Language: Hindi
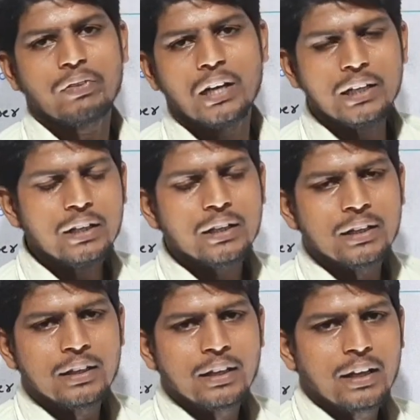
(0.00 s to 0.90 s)
यानी
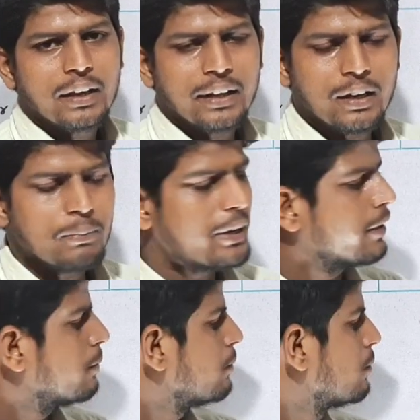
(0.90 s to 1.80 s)
रेरर
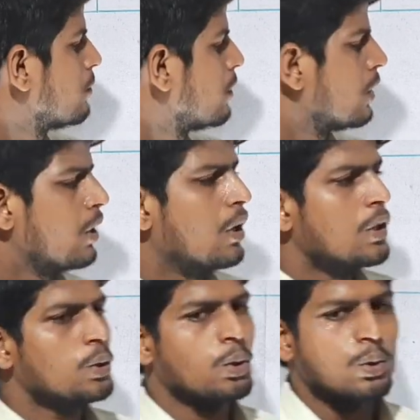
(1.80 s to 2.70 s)
मीडियम
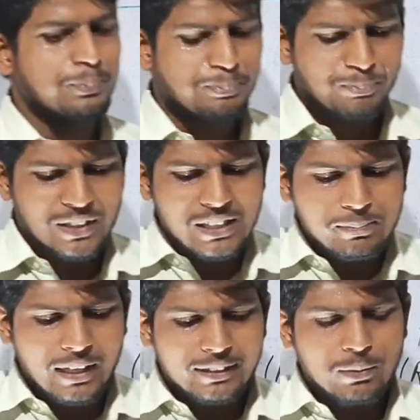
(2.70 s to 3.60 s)
तो किस
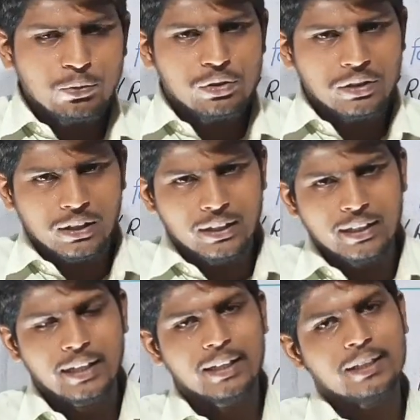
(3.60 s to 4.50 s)
माध्यम को संघन
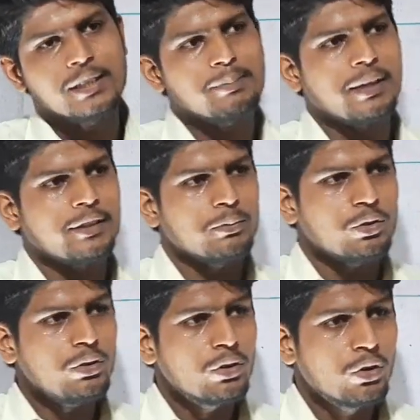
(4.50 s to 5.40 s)
कहेंगे किस माध्यम
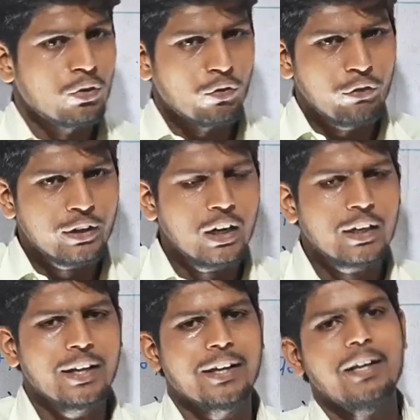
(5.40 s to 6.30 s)
को विरल
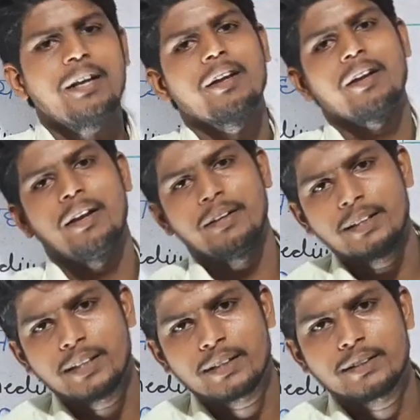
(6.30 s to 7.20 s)
कहेंगे ये
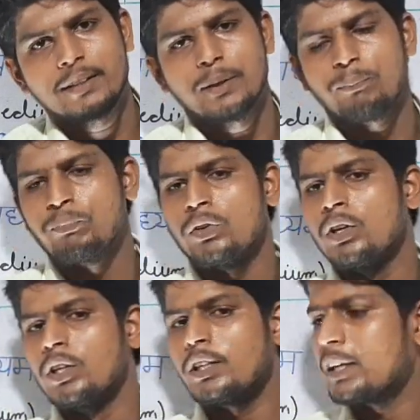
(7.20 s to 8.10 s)
देखते हैं
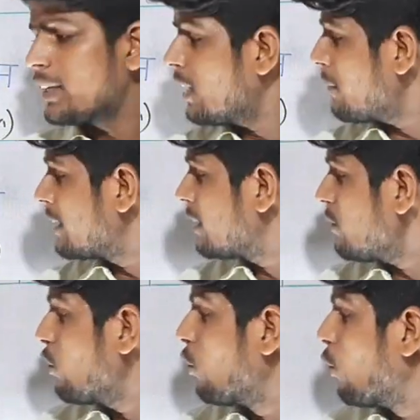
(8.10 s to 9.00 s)
संघन
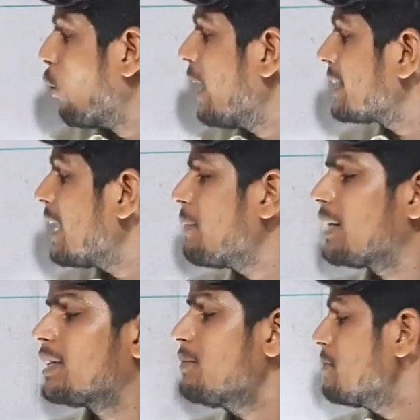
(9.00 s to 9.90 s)
माध्यम वैसा
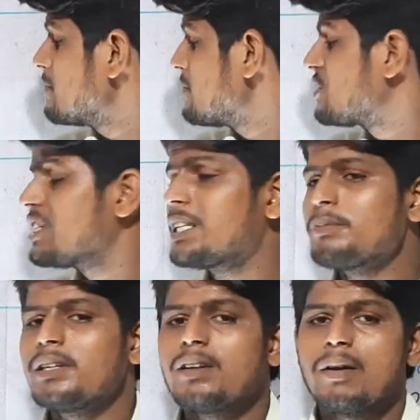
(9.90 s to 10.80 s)
माध्यम जिसमें